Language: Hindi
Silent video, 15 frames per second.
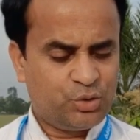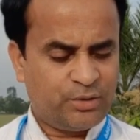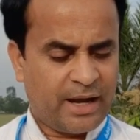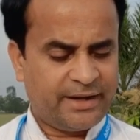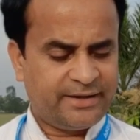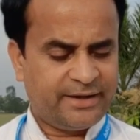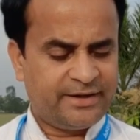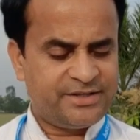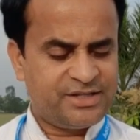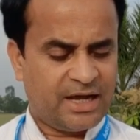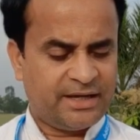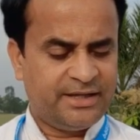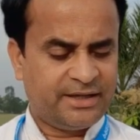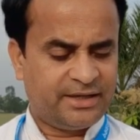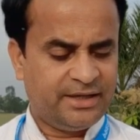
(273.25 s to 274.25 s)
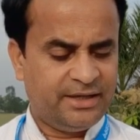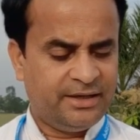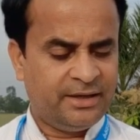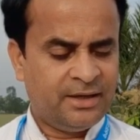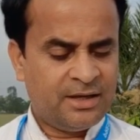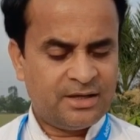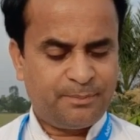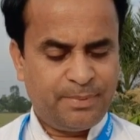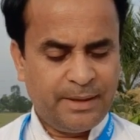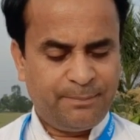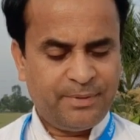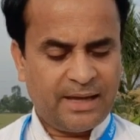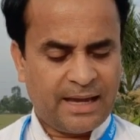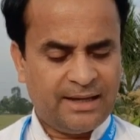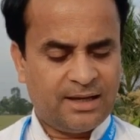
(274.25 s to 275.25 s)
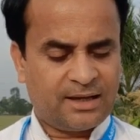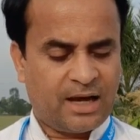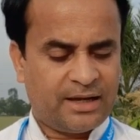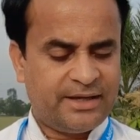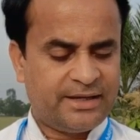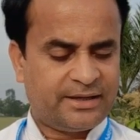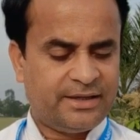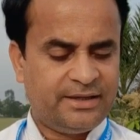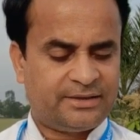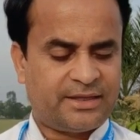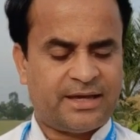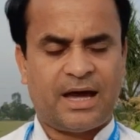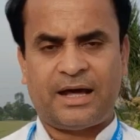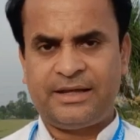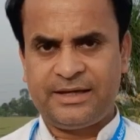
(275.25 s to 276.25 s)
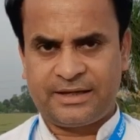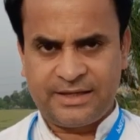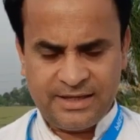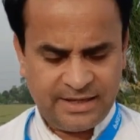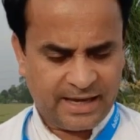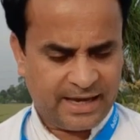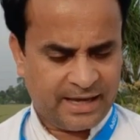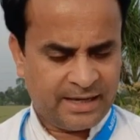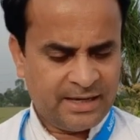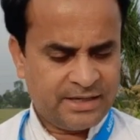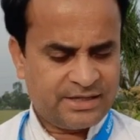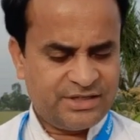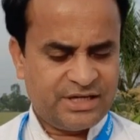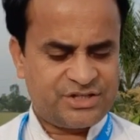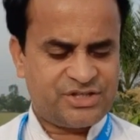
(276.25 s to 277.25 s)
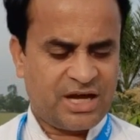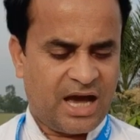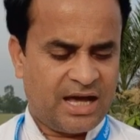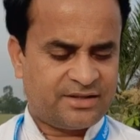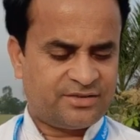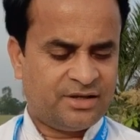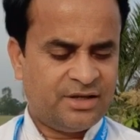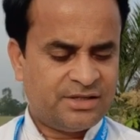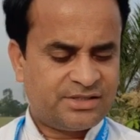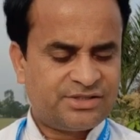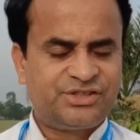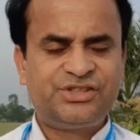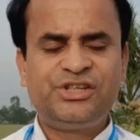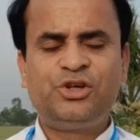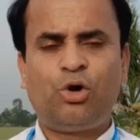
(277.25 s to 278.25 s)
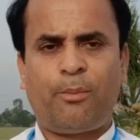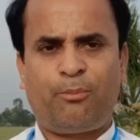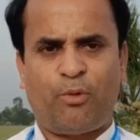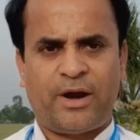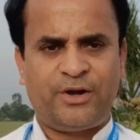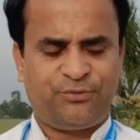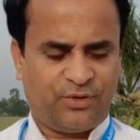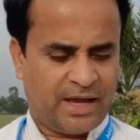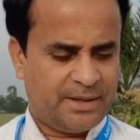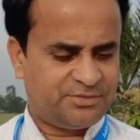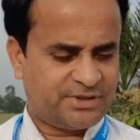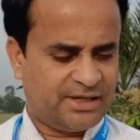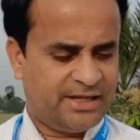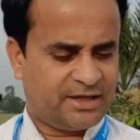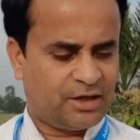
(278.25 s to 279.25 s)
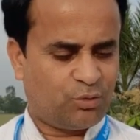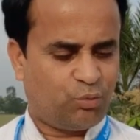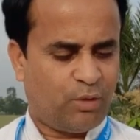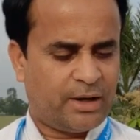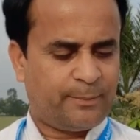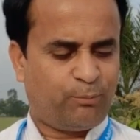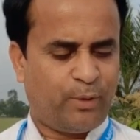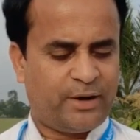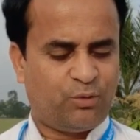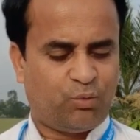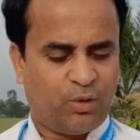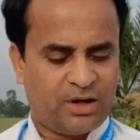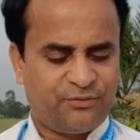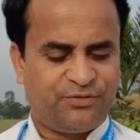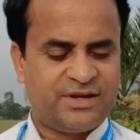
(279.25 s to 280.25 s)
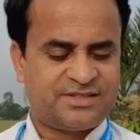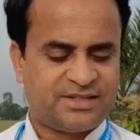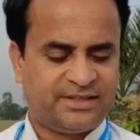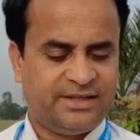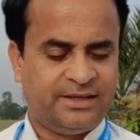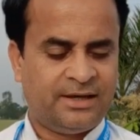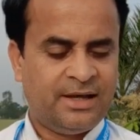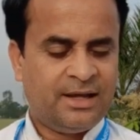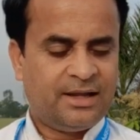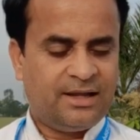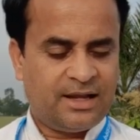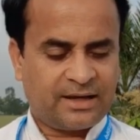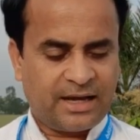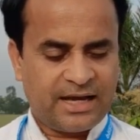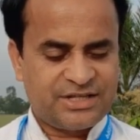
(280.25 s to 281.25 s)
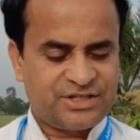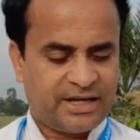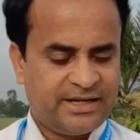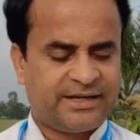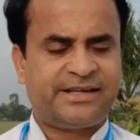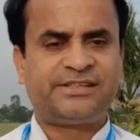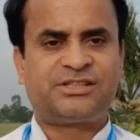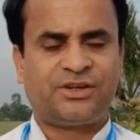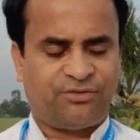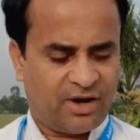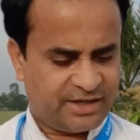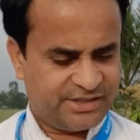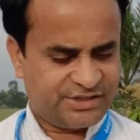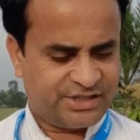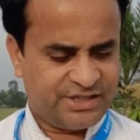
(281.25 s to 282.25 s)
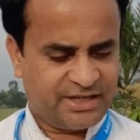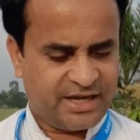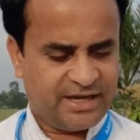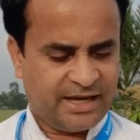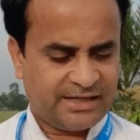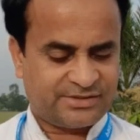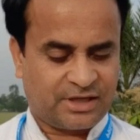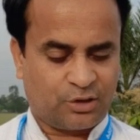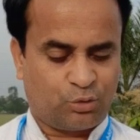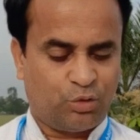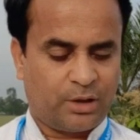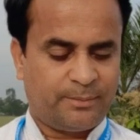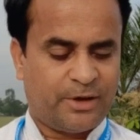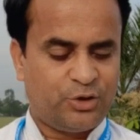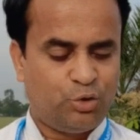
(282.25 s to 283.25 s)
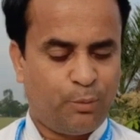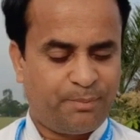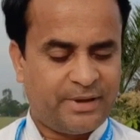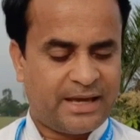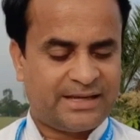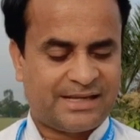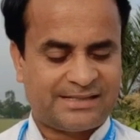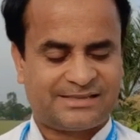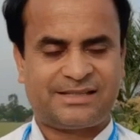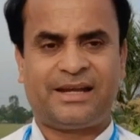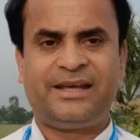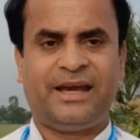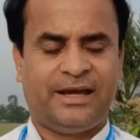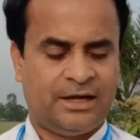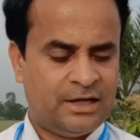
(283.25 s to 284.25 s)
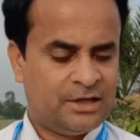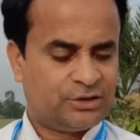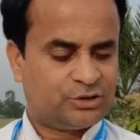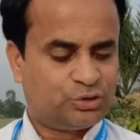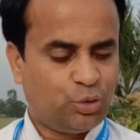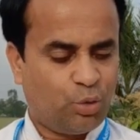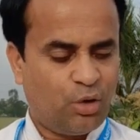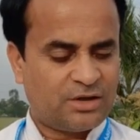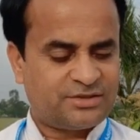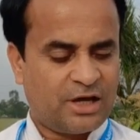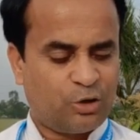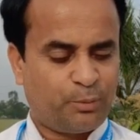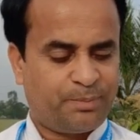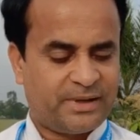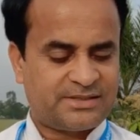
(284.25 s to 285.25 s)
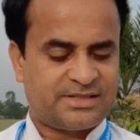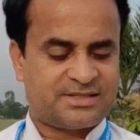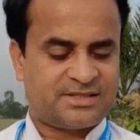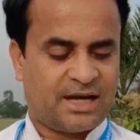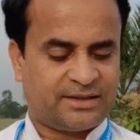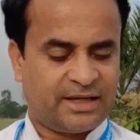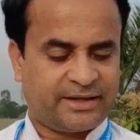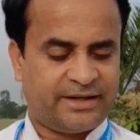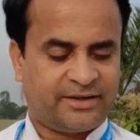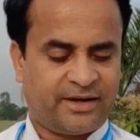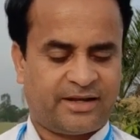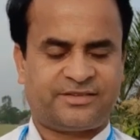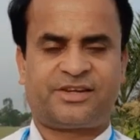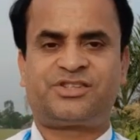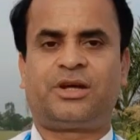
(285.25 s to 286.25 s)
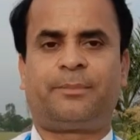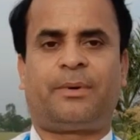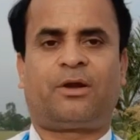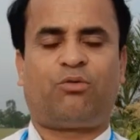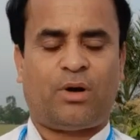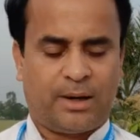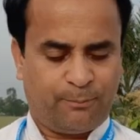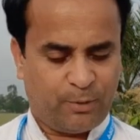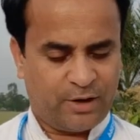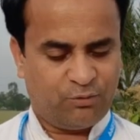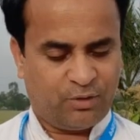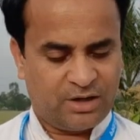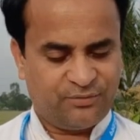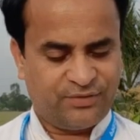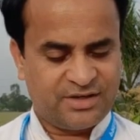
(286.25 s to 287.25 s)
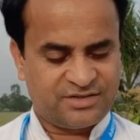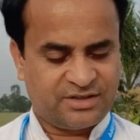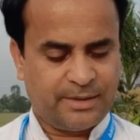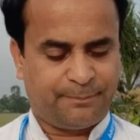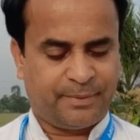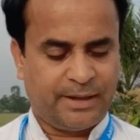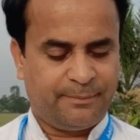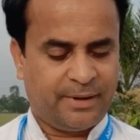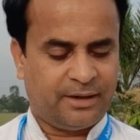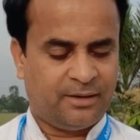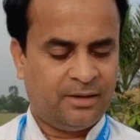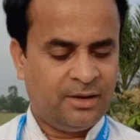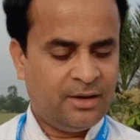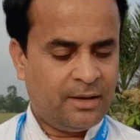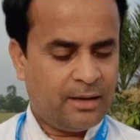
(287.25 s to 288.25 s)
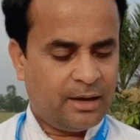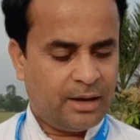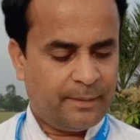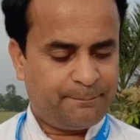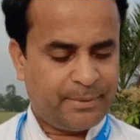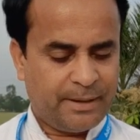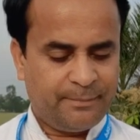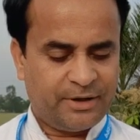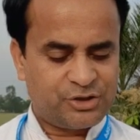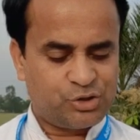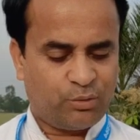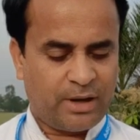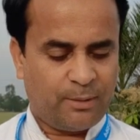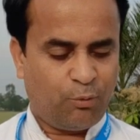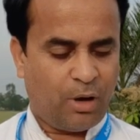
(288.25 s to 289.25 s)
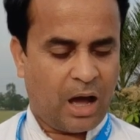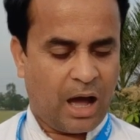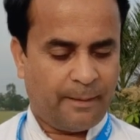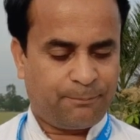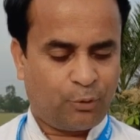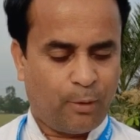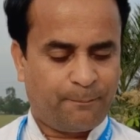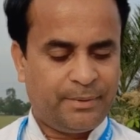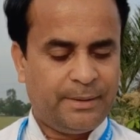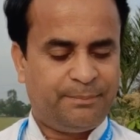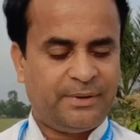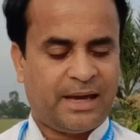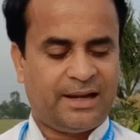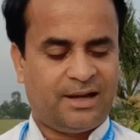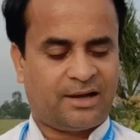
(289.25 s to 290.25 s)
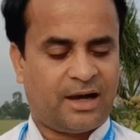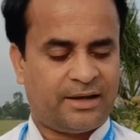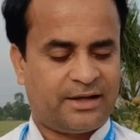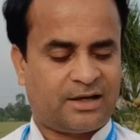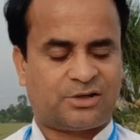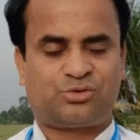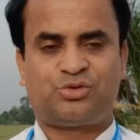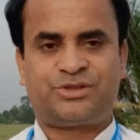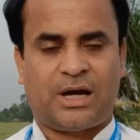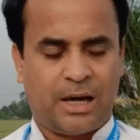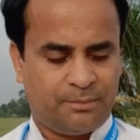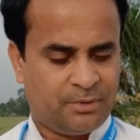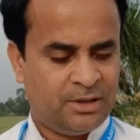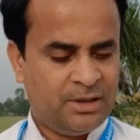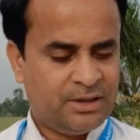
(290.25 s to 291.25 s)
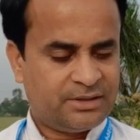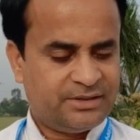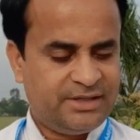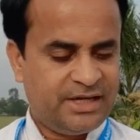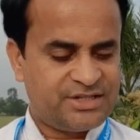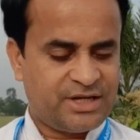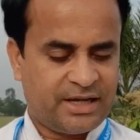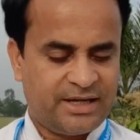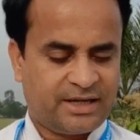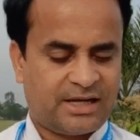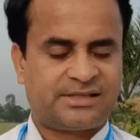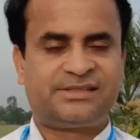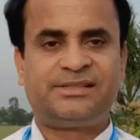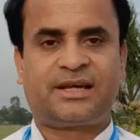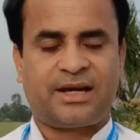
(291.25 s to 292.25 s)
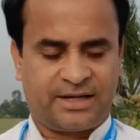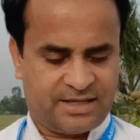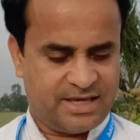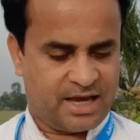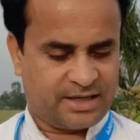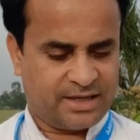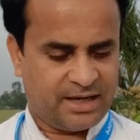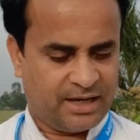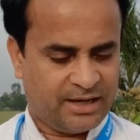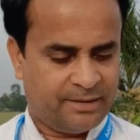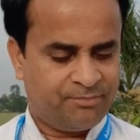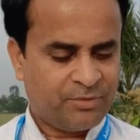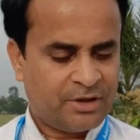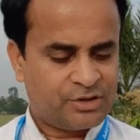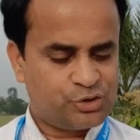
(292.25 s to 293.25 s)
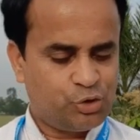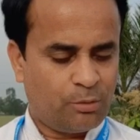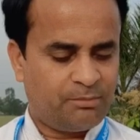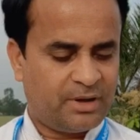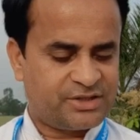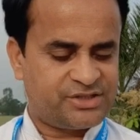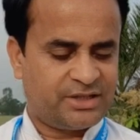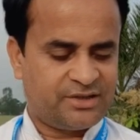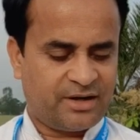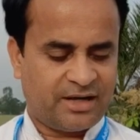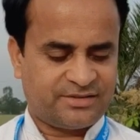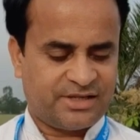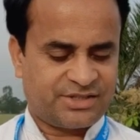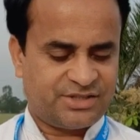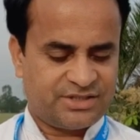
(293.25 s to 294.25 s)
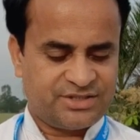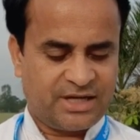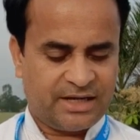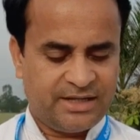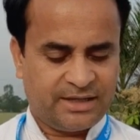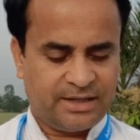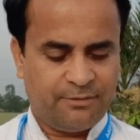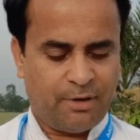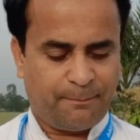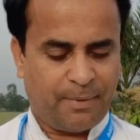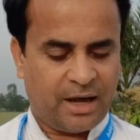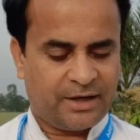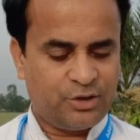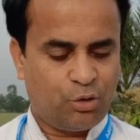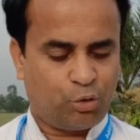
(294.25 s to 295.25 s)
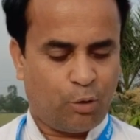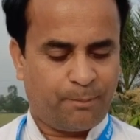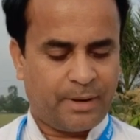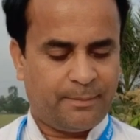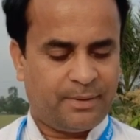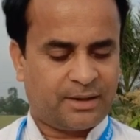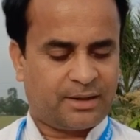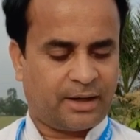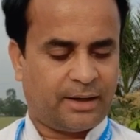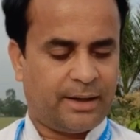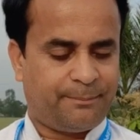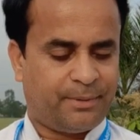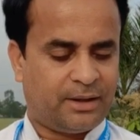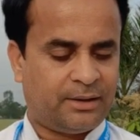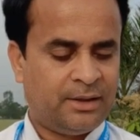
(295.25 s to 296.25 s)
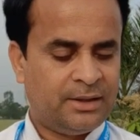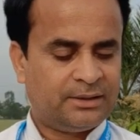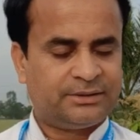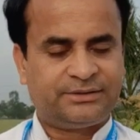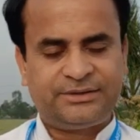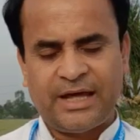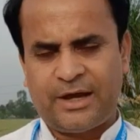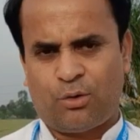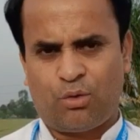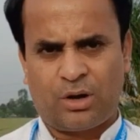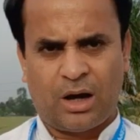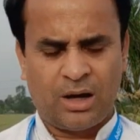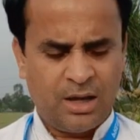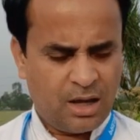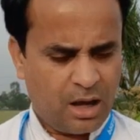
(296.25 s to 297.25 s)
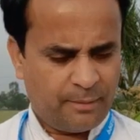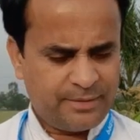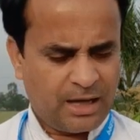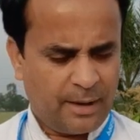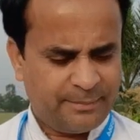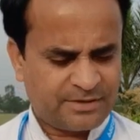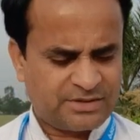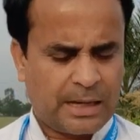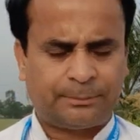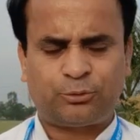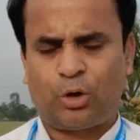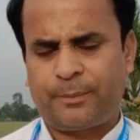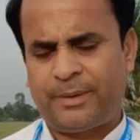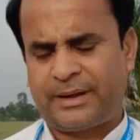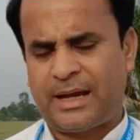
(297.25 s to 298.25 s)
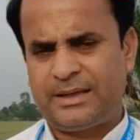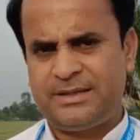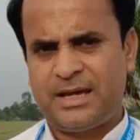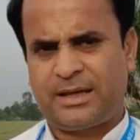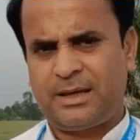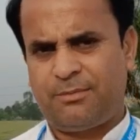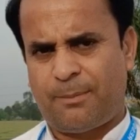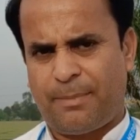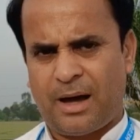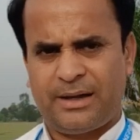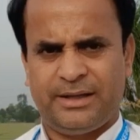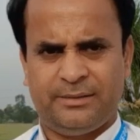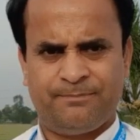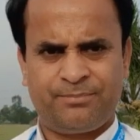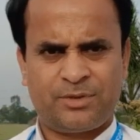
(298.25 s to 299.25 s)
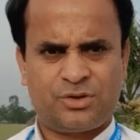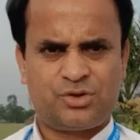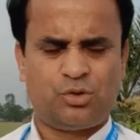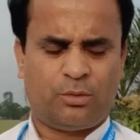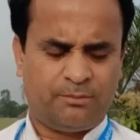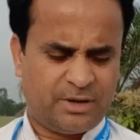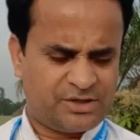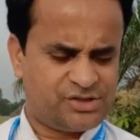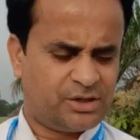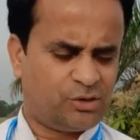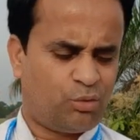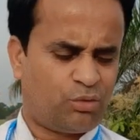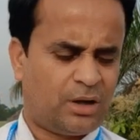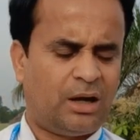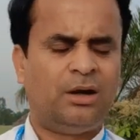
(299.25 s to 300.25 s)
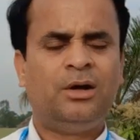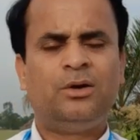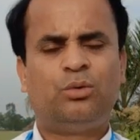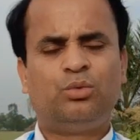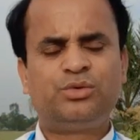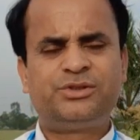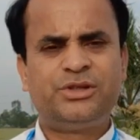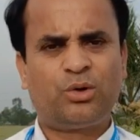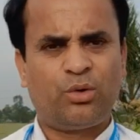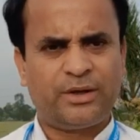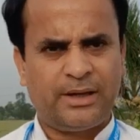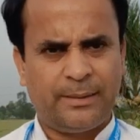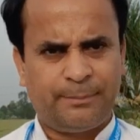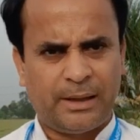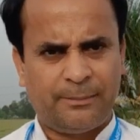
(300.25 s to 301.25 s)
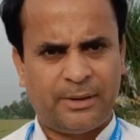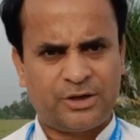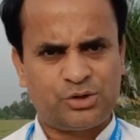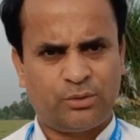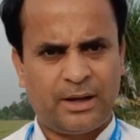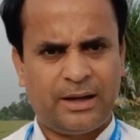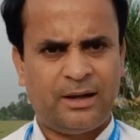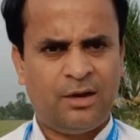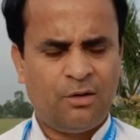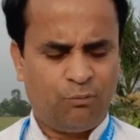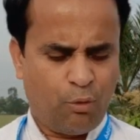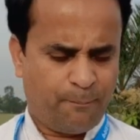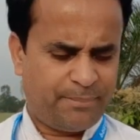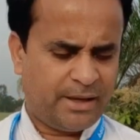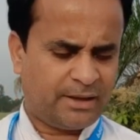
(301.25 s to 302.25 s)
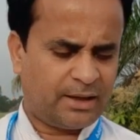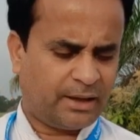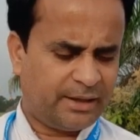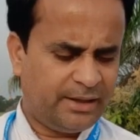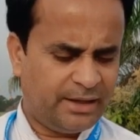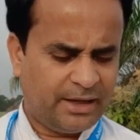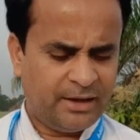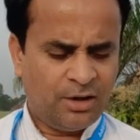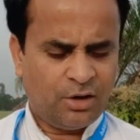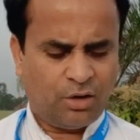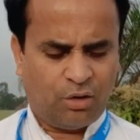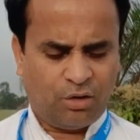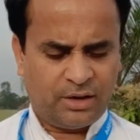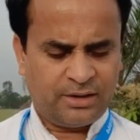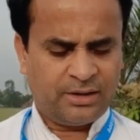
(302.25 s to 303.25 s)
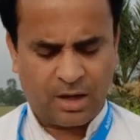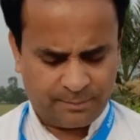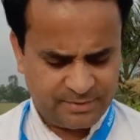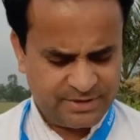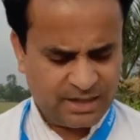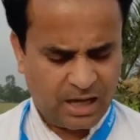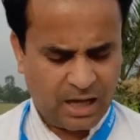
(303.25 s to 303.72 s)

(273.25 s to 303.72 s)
यूनाइटेड यानी कि पीपीआई लगाने की तैयारी की है ये चार्ज 0.5 से लेकर 1.1 फीसदी लगाए जाने की सिफारिश की गई है सर्कुलर में यूपीआई के जरिए दो हज़ार रुपये से ज़्यादा के ट्रांजैक्शन पर 1.1 फीसदी प्रीपेड पेमेंट जो है वो आपको पीपीआई लगाने का सुझाव दिए जाने का जिक्र किया गया है जो मर्चेंट ट्रांजैक्शन जाने की व्यापारियों को पेमेंट करने पर दे होगा अब यहाँ पर साफ तौर पर कह दिया कि व्यापारी जो मर्चेंट होगा उसी को ये पेमेंट जो है वो पे करनी है और अब